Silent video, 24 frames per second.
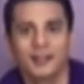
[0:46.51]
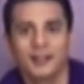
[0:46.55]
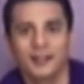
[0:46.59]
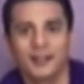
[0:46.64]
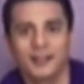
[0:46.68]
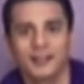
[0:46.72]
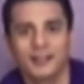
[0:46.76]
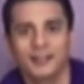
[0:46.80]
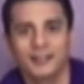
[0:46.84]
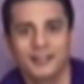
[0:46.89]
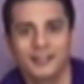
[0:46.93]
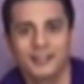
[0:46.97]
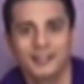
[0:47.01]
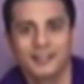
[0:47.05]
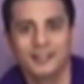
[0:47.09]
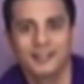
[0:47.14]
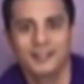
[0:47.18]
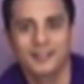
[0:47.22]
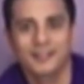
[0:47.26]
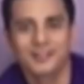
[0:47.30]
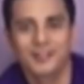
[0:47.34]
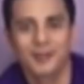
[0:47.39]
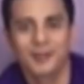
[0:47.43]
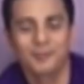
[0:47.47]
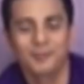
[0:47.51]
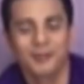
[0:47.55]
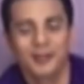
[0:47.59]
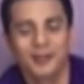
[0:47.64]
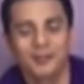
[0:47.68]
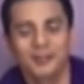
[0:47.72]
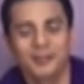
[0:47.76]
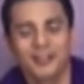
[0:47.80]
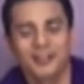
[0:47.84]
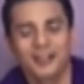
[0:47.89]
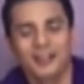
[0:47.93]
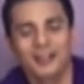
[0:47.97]
And
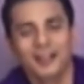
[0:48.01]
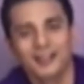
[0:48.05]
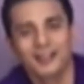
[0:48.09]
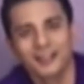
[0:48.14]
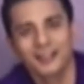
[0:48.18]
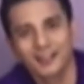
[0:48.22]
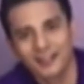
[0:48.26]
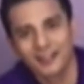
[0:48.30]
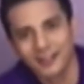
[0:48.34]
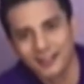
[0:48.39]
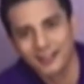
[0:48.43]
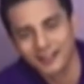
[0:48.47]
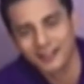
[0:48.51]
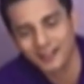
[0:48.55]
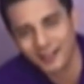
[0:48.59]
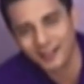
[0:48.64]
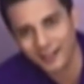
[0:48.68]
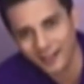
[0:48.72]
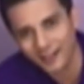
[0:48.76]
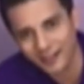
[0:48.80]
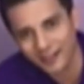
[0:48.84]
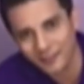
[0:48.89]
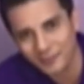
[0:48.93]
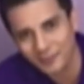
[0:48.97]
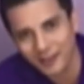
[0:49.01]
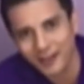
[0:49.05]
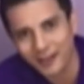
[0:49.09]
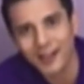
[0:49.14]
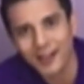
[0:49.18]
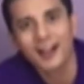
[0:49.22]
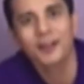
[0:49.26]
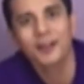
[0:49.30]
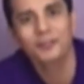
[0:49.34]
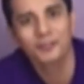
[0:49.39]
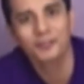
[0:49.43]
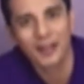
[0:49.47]
syempre matagal nating hinihintay
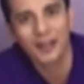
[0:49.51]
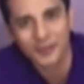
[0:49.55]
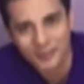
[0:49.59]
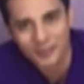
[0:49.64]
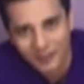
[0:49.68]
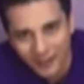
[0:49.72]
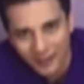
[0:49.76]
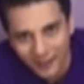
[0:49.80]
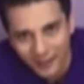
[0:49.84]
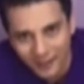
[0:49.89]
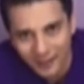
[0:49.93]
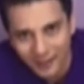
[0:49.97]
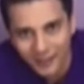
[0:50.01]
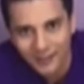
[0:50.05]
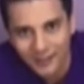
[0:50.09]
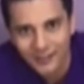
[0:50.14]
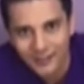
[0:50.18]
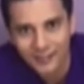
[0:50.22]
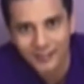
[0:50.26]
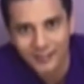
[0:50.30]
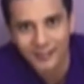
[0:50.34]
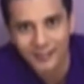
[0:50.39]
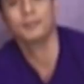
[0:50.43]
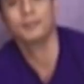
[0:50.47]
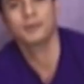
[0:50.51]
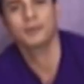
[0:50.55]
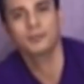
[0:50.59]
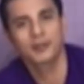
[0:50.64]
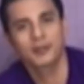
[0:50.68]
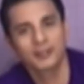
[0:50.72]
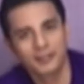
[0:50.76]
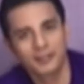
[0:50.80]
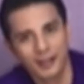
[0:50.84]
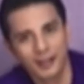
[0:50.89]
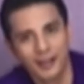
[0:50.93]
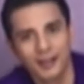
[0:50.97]
magka-love life ka na. Happy
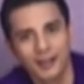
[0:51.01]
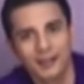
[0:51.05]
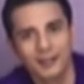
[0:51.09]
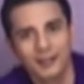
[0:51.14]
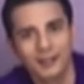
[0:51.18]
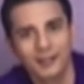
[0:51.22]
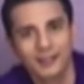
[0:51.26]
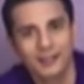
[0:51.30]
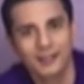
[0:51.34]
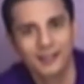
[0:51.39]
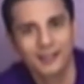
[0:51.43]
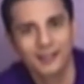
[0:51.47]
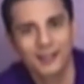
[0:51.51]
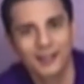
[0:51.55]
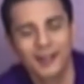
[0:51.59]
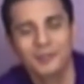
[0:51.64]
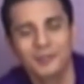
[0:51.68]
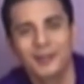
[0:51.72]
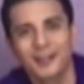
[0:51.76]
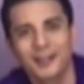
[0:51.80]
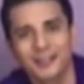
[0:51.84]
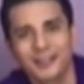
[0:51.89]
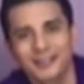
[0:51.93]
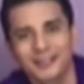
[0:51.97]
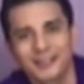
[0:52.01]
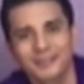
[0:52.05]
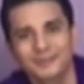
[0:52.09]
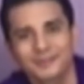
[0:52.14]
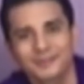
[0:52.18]
birthday! God bless!